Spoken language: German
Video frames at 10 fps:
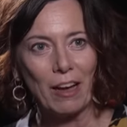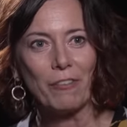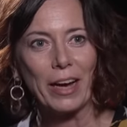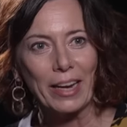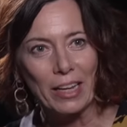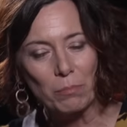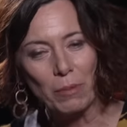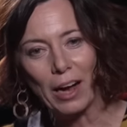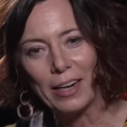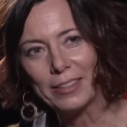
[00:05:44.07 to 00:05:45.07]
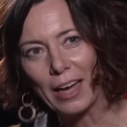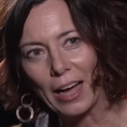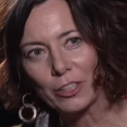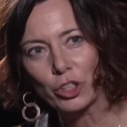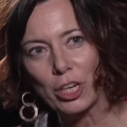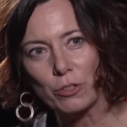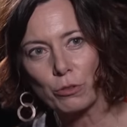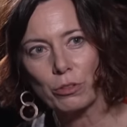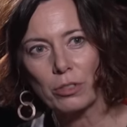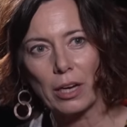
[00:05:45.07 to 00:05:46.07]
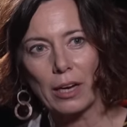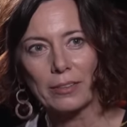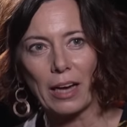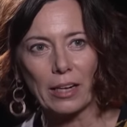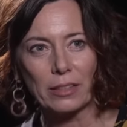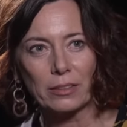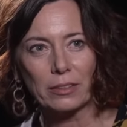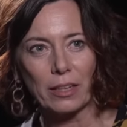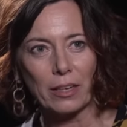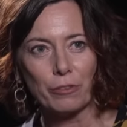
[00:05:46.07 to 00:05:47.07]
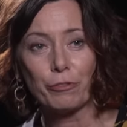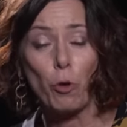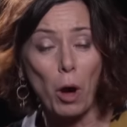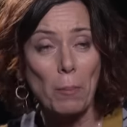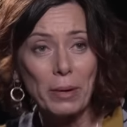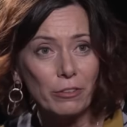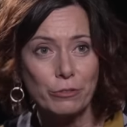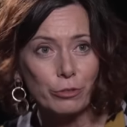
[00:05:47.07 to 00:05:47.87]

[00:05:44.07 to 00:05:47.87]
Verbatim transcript: weil eben alte Anstands- und äh, Taktformen äh,